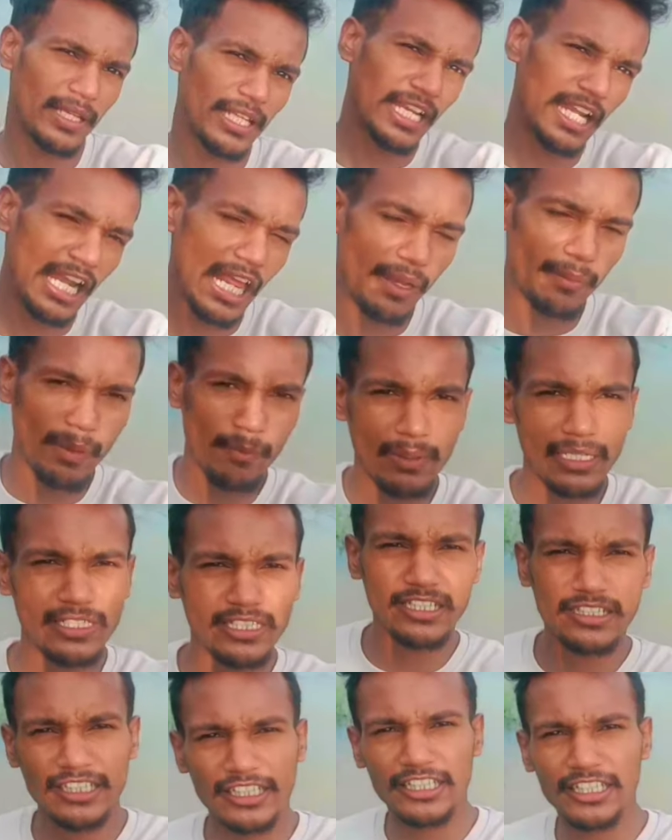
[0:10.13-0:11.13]
मेरा नाम है
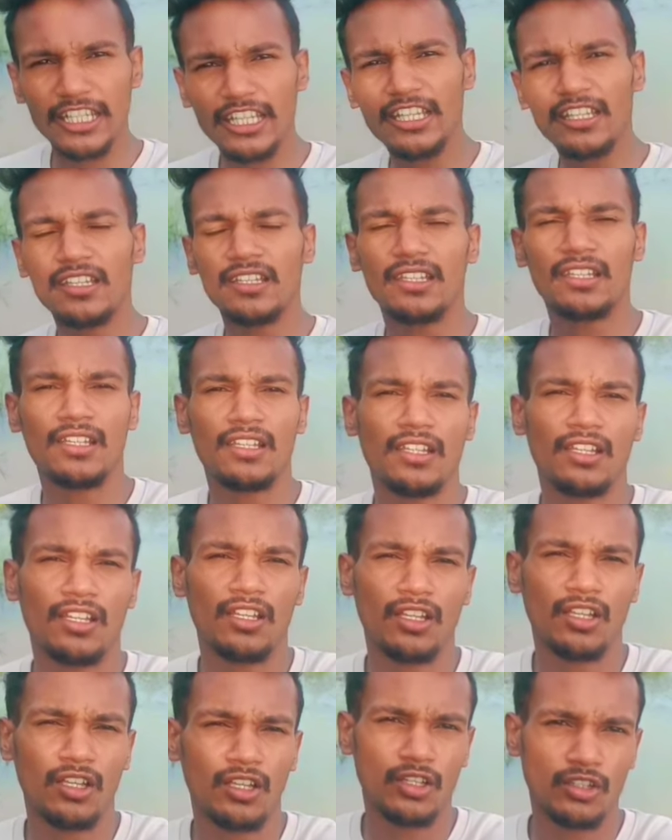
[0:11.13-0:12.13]
मिल्टन तिर्की
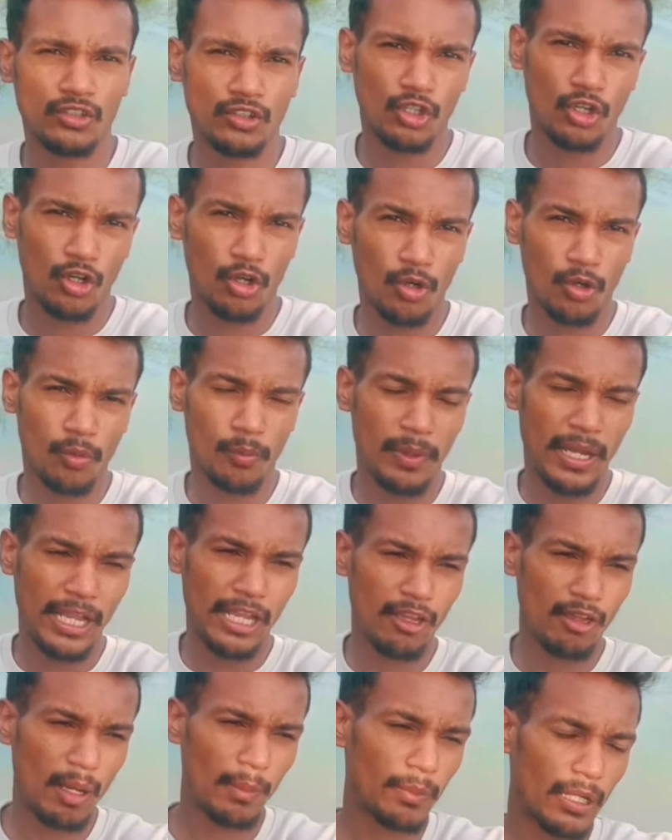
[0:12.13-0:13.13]
तो
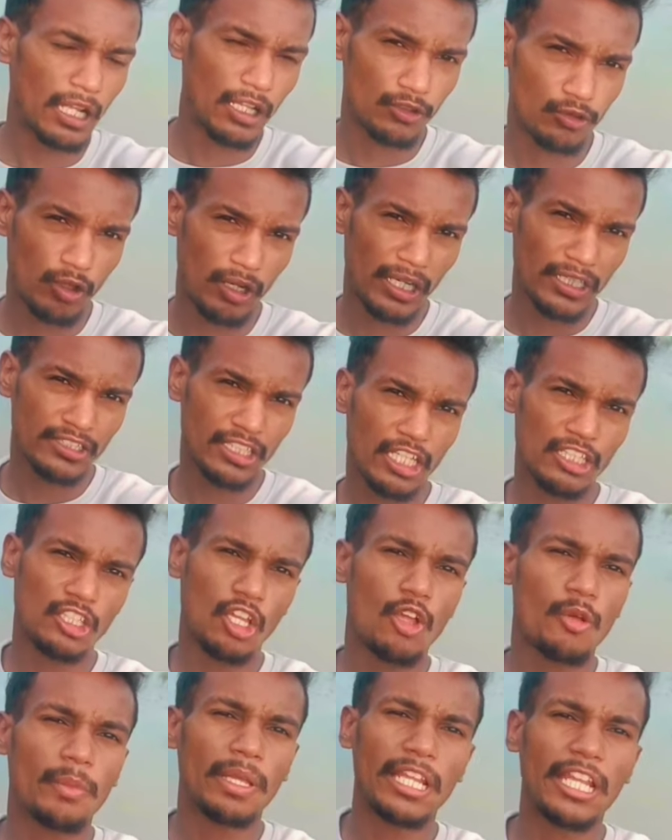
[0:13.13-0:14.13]
मैं आपका स्वागत
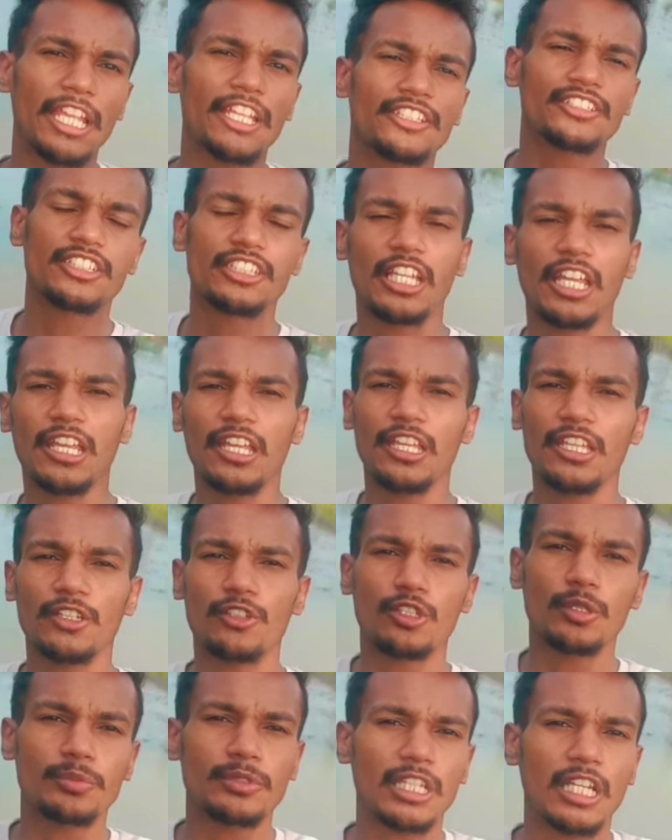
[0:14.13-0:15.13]
करता हूं मेरे इस नए
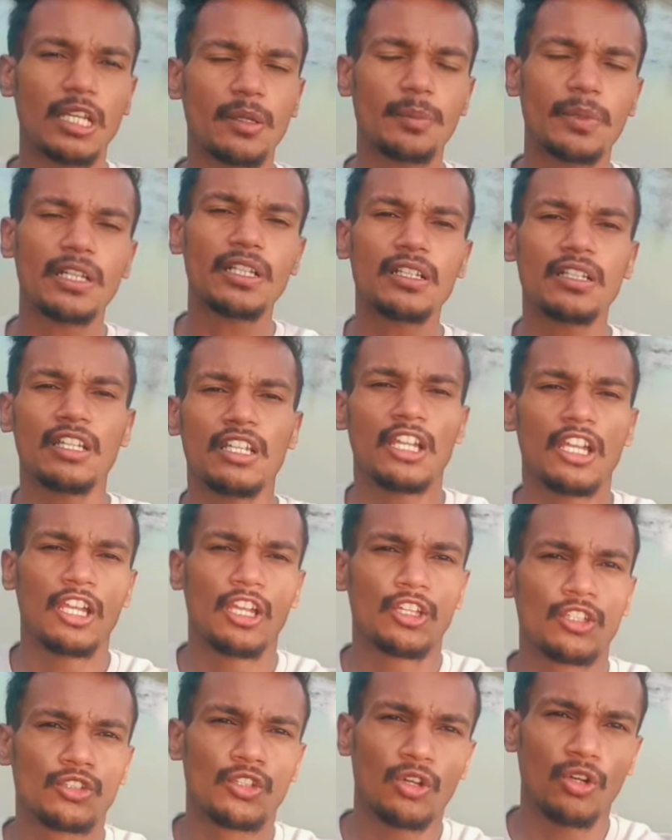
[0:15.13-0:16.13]
यूट्यूब चैनल पर
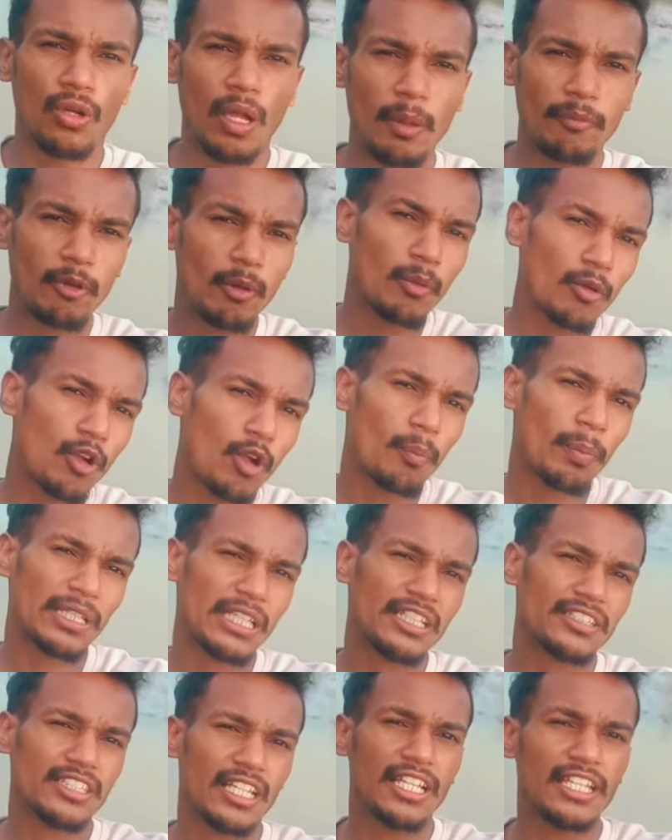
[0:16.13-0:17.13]
तो आप सबों को
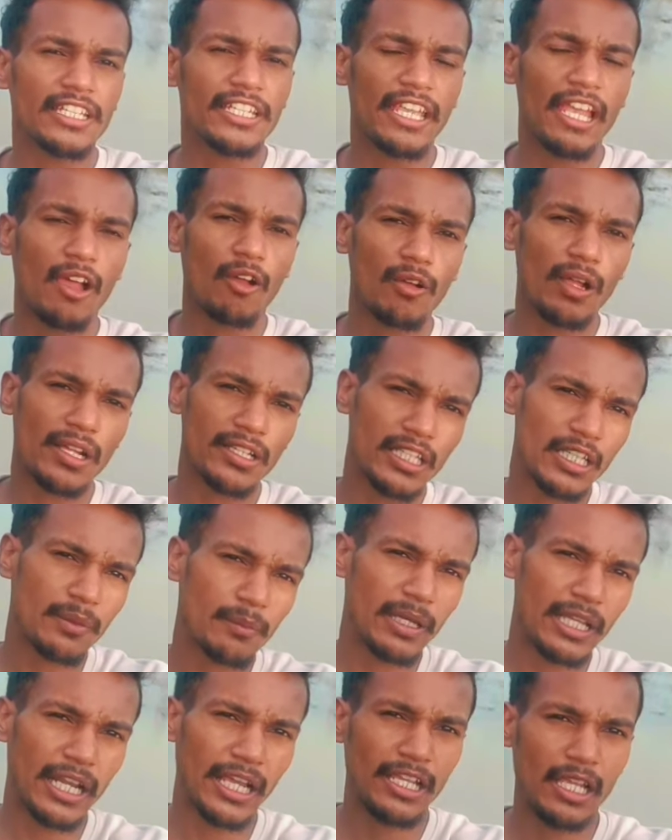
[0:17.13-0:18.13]
पता चल ही गया होगा
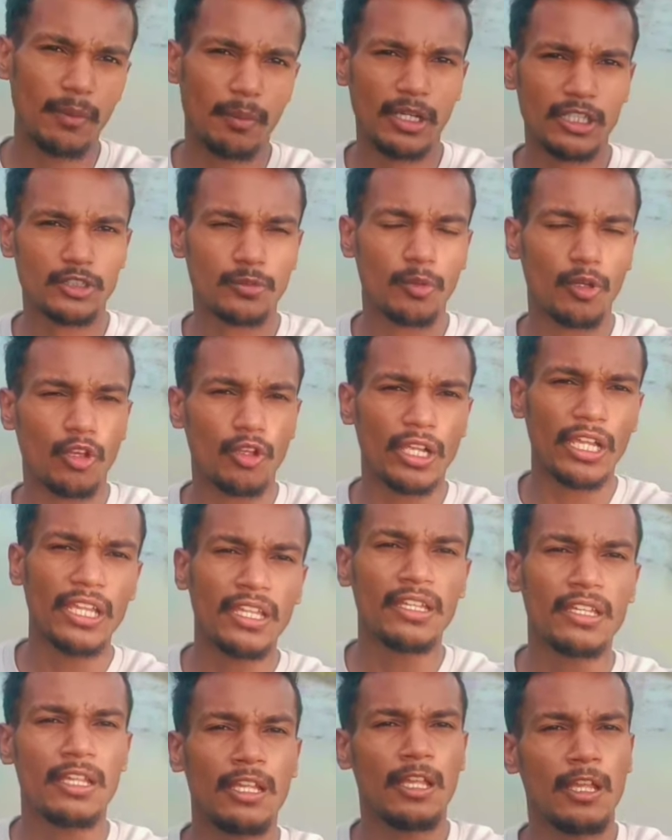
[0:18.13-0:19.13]
कि मेरा यह फर्स्ट ब्लॉग
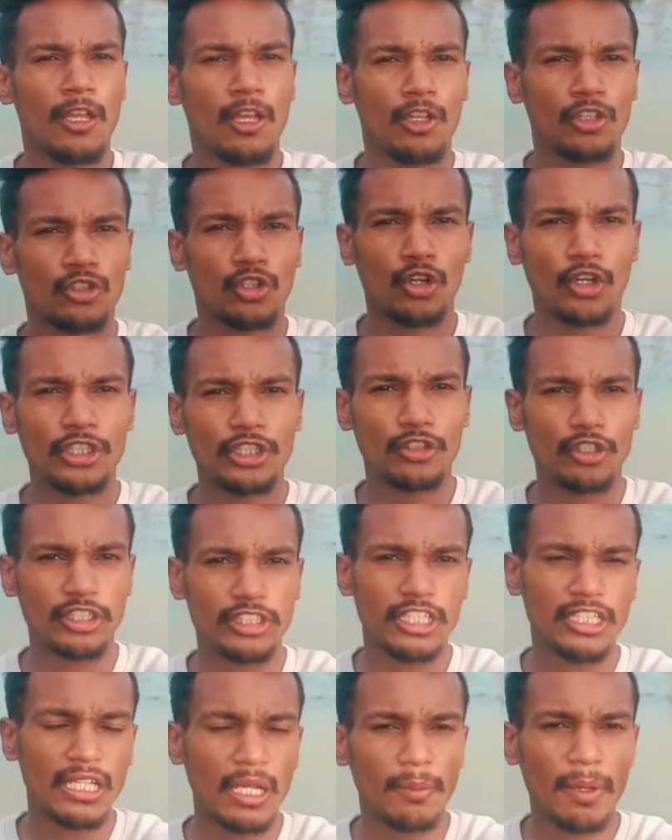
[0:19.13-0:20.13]
है तो
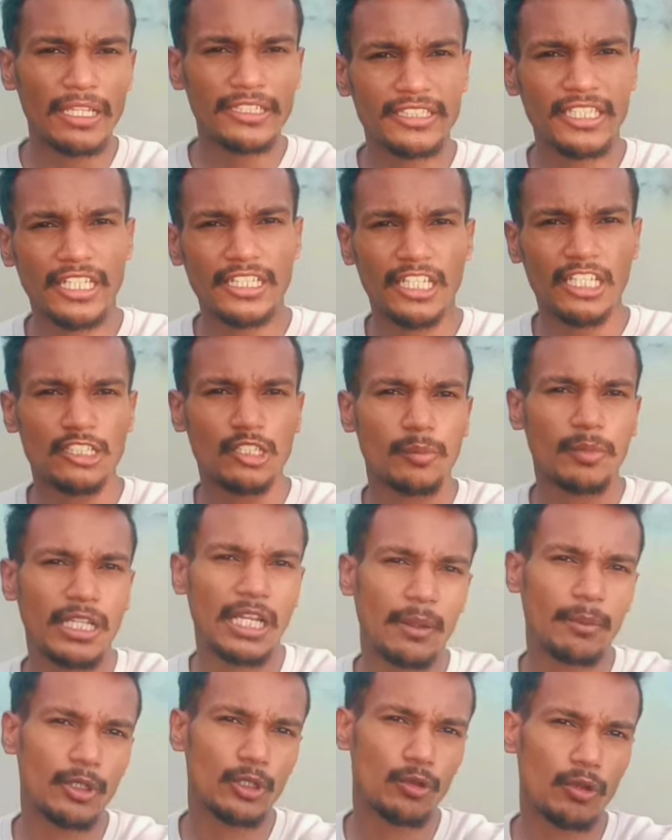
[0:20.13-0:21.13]
एजुकेशन का बात किया जाए तो
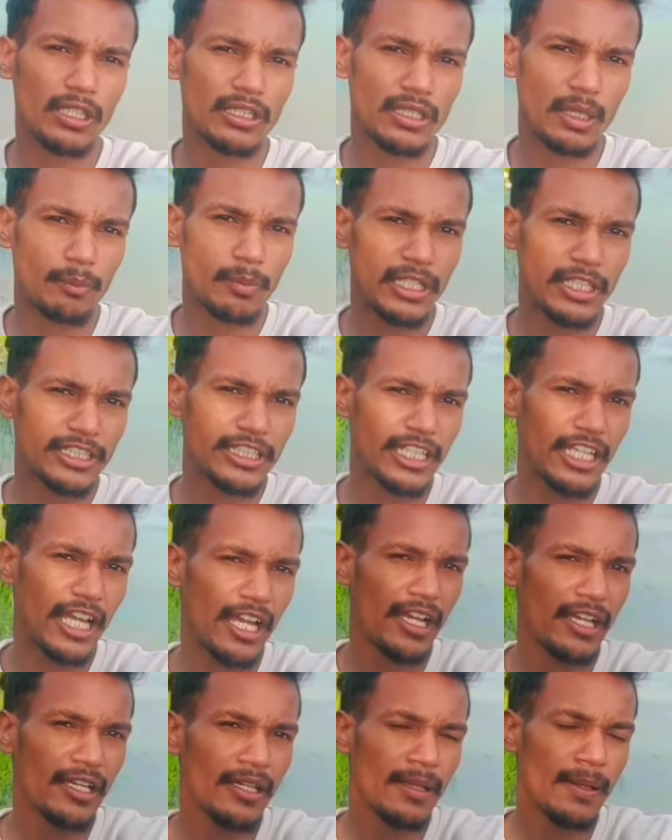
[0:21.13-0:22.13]
मैंने अभी ट्वेल्थ कंप्लीट
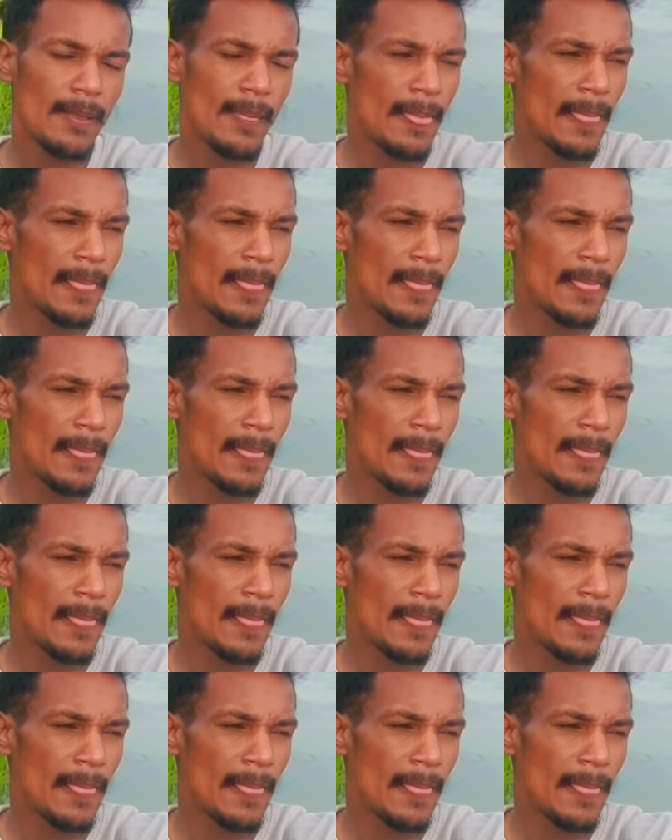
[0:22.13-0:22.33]
किया है